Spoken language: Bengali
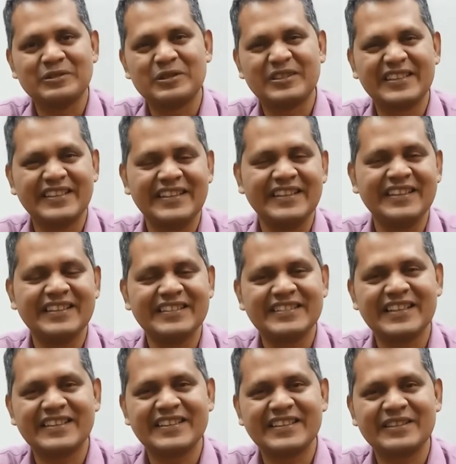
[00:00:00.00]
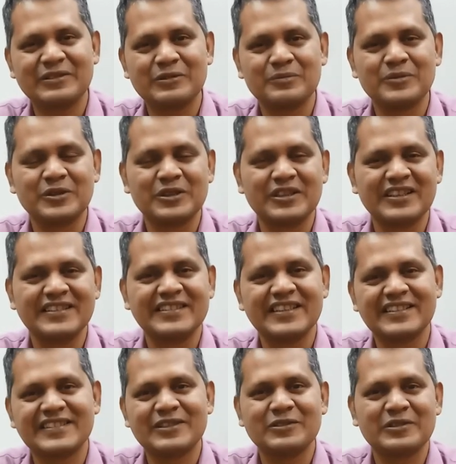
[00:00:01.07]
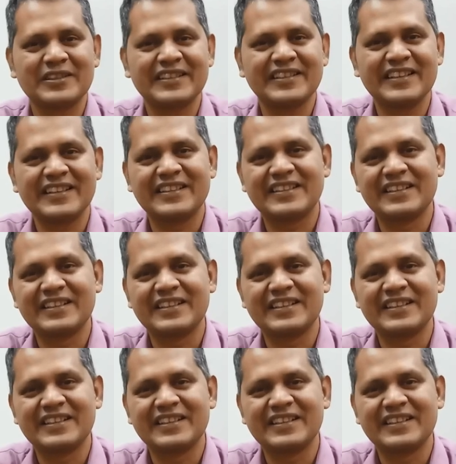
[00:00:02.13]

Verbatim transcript: হোটেলে যাদের মনে হয় যে আচ্ছা ওকে